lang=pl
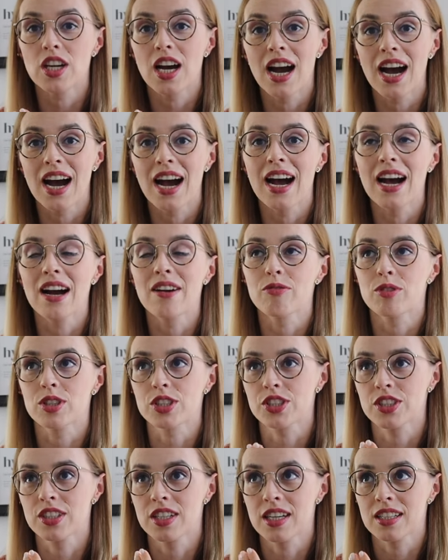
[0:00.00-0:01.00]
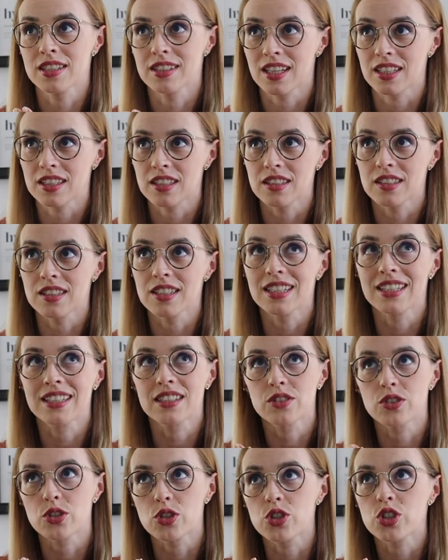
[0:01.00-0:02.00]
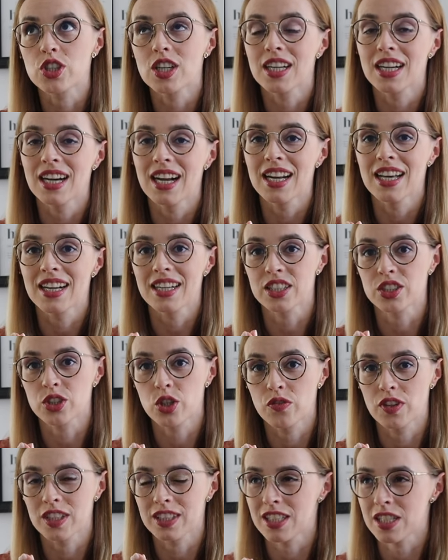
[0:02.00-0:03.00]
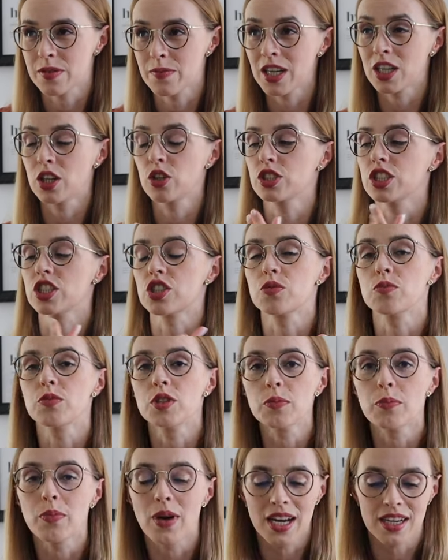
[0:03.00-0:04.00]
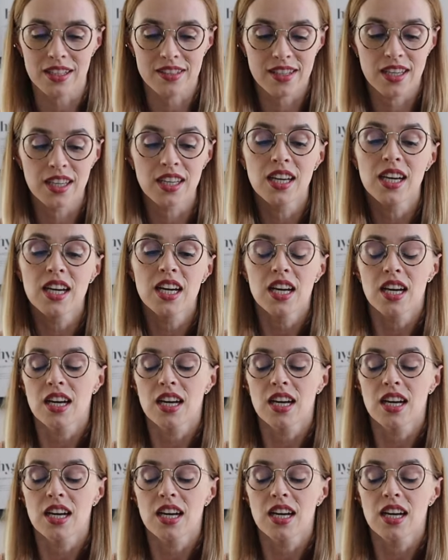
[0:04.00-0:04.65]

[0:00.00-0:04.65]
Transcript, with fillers: a właśnie taki troszkę galaretkowaty smak, chociaż mi bardziej